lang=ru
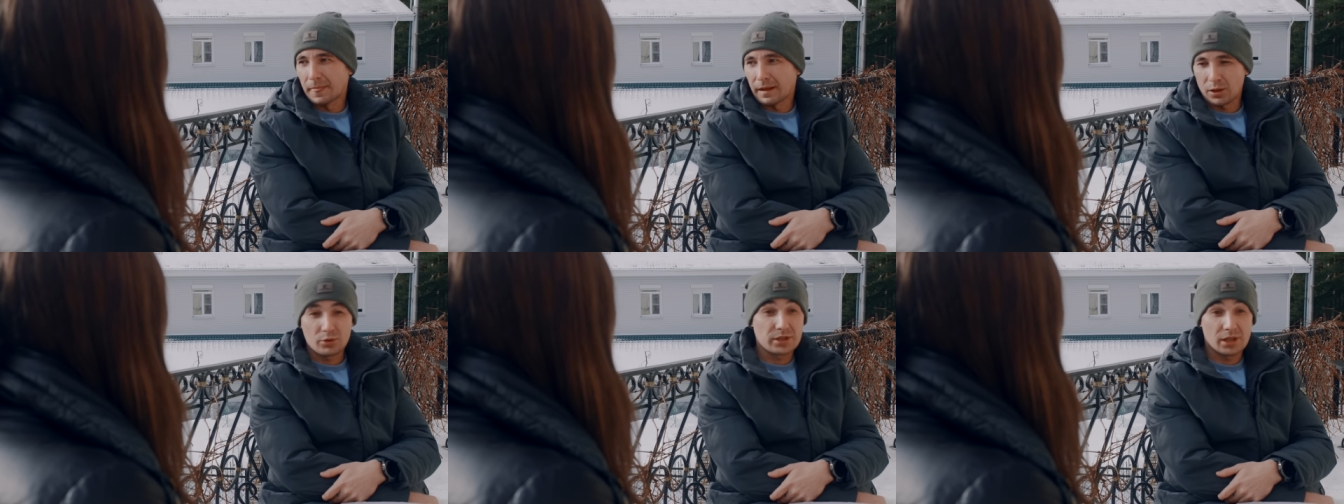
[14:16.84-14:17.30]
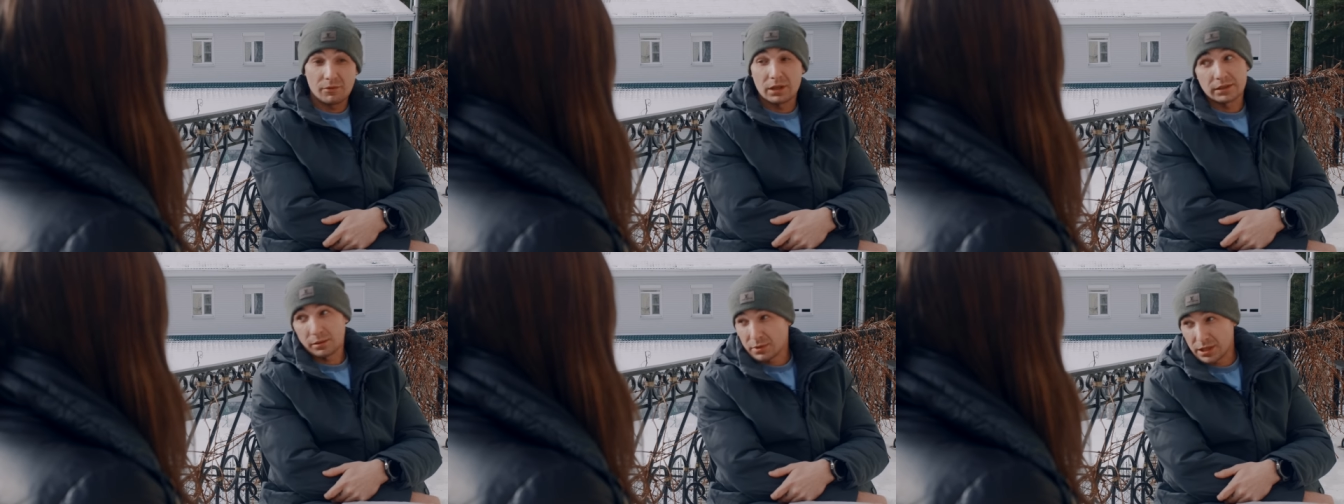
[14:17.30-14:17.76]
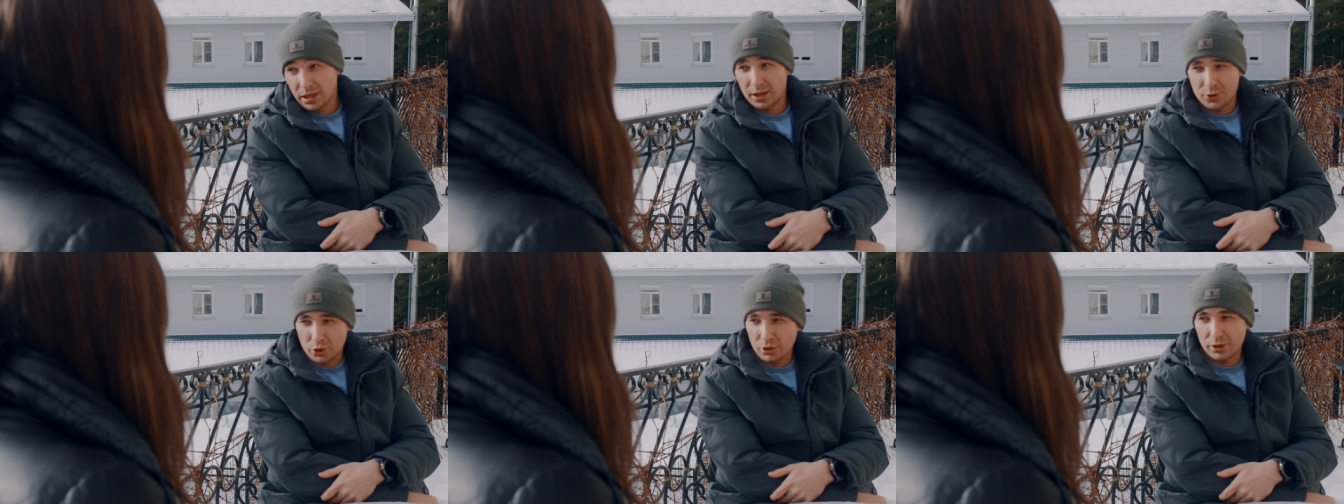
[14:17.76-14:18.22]
она узнавала там,
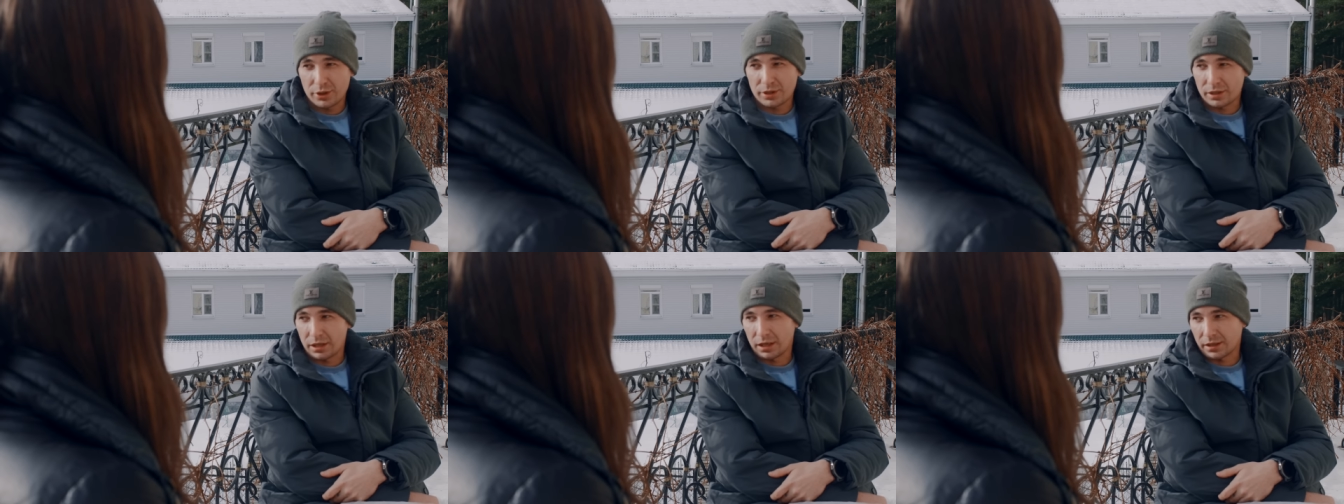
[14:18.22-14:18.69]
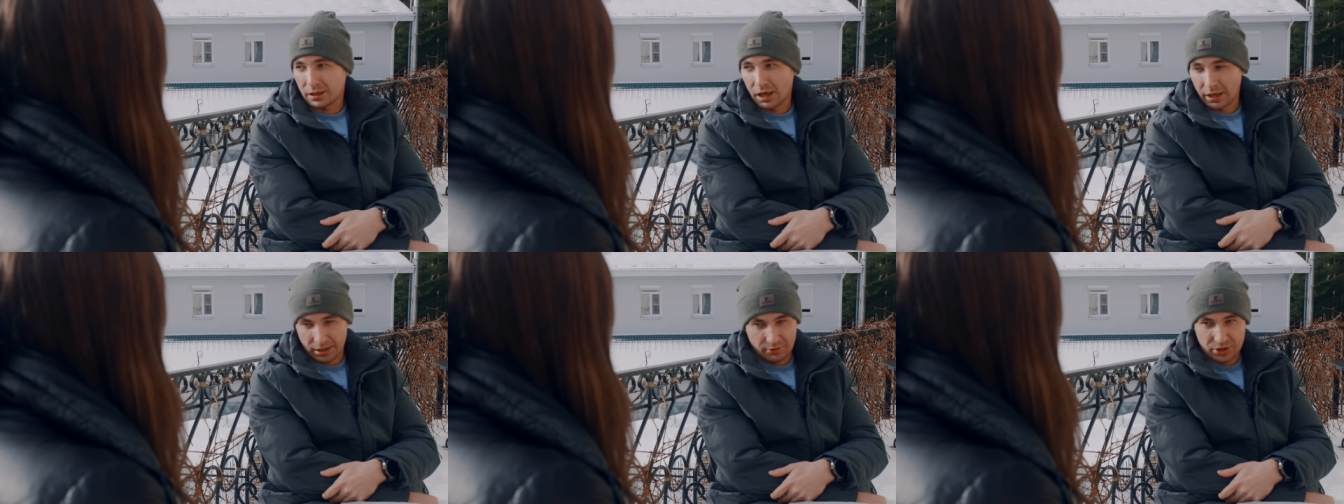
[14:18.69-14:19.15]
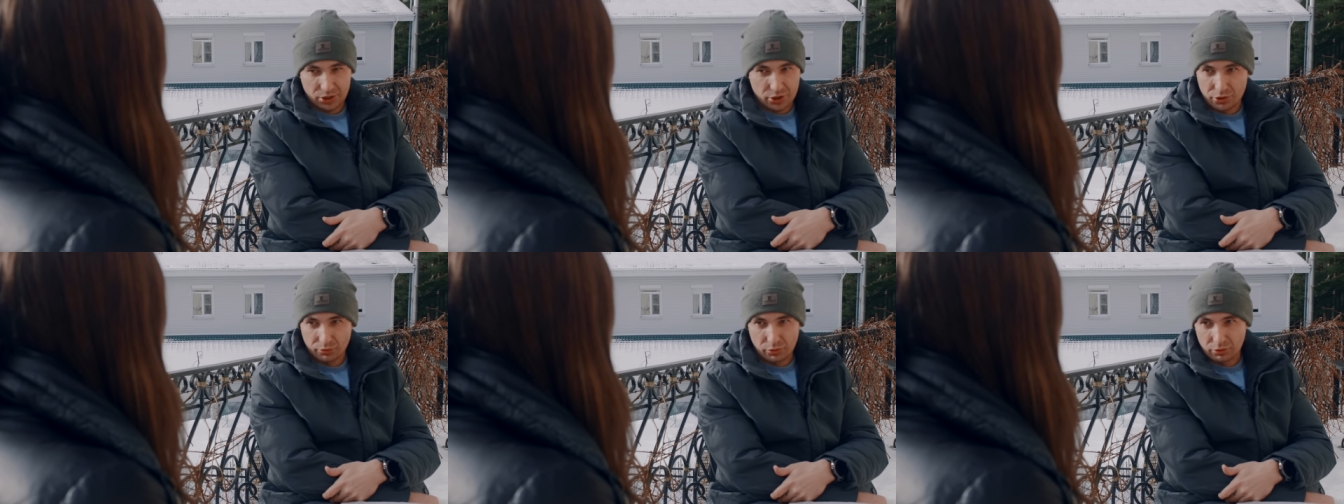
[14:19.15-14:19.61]
где я, что я, как, как я вообще
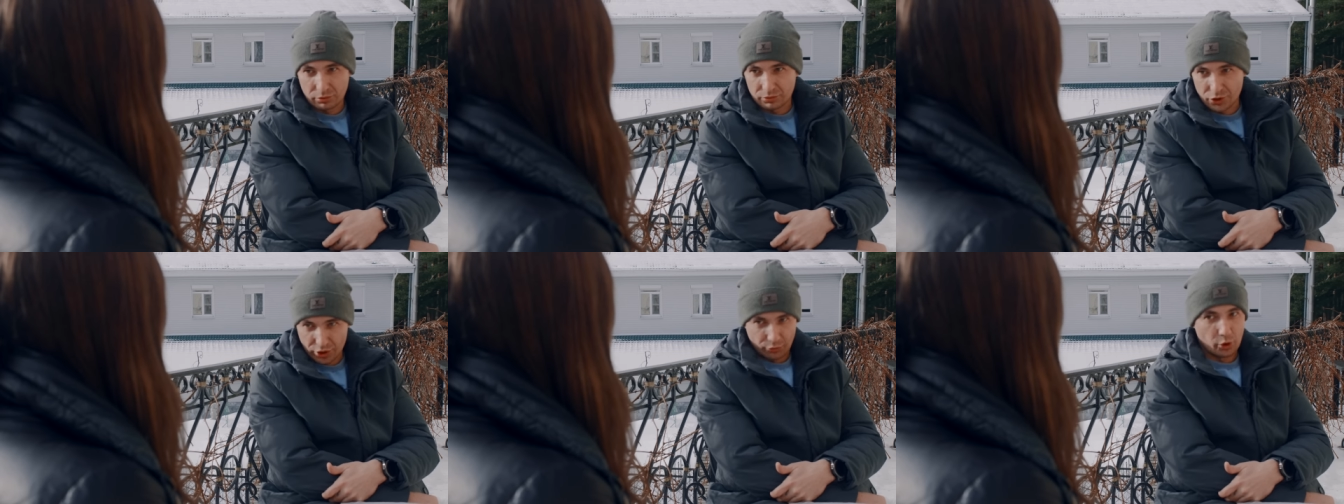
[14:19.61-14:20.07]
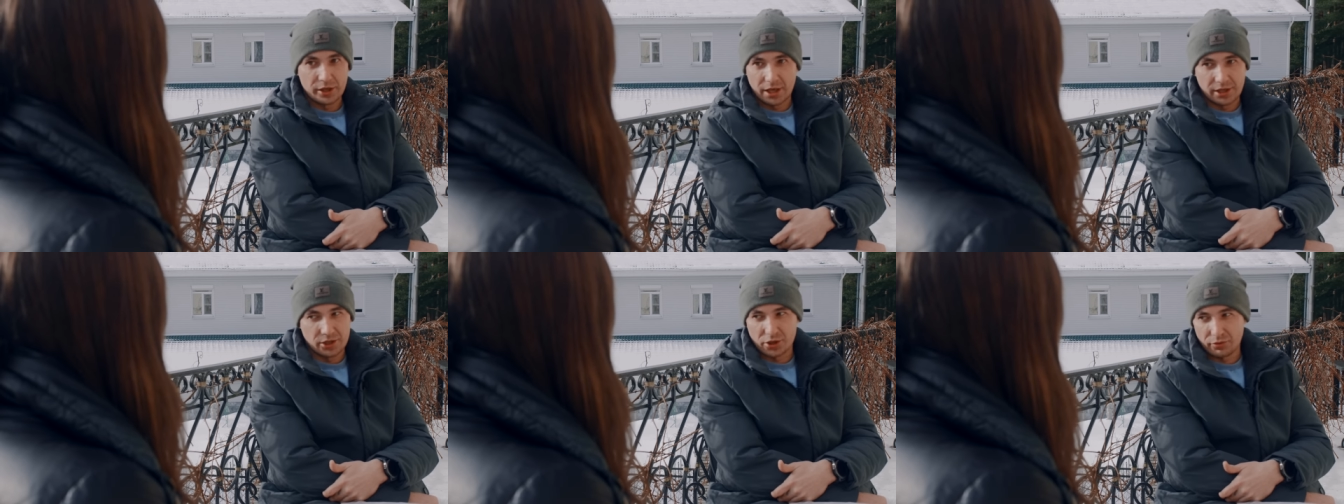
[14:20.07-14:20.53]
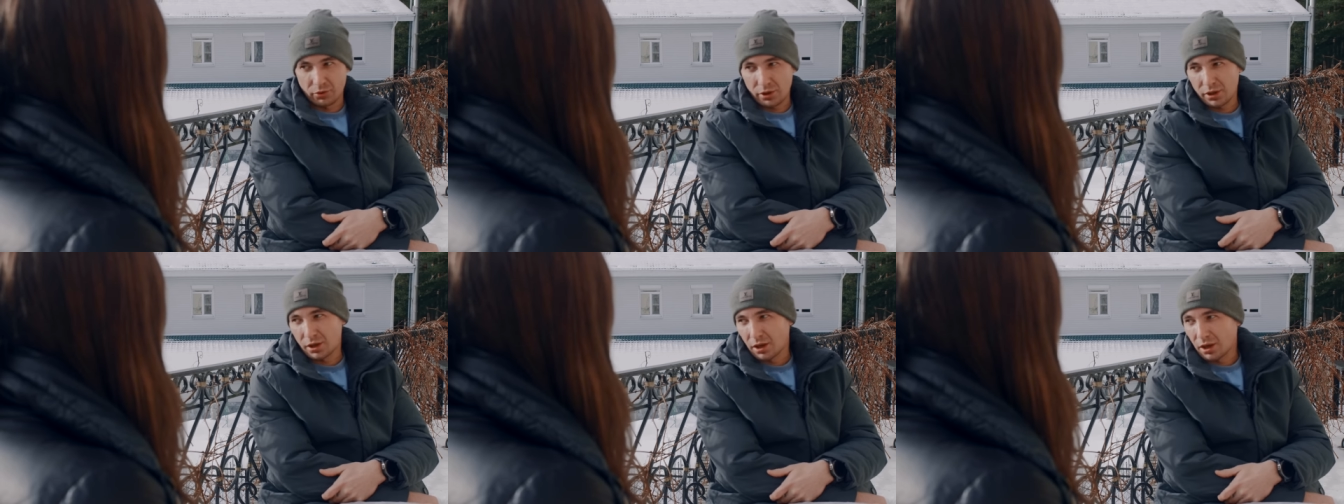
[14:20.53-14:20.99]
живу, живой я, не
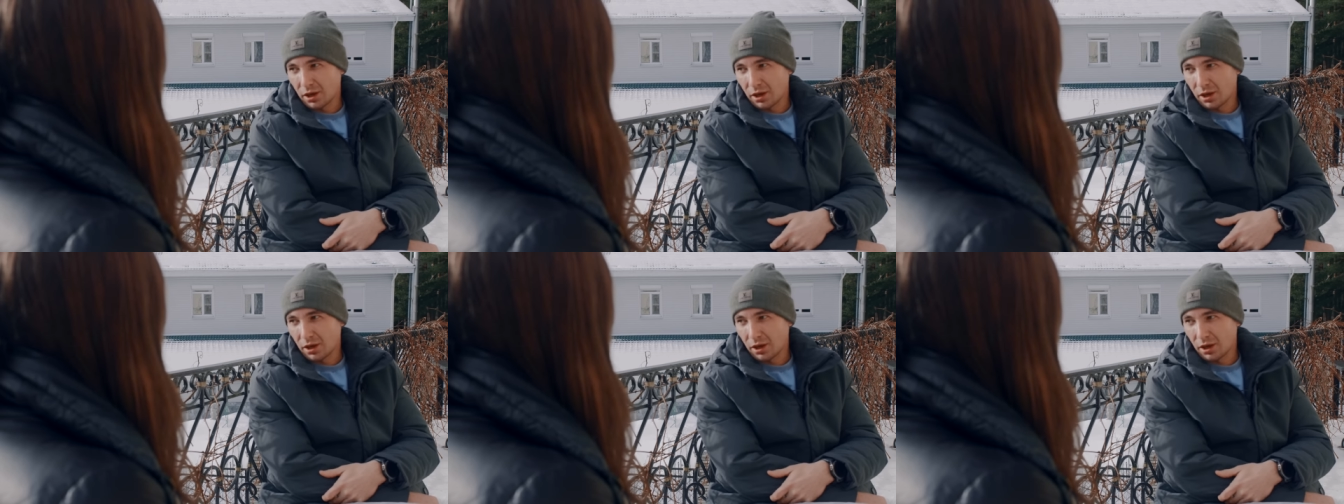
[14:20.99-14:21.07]
живой. Угу.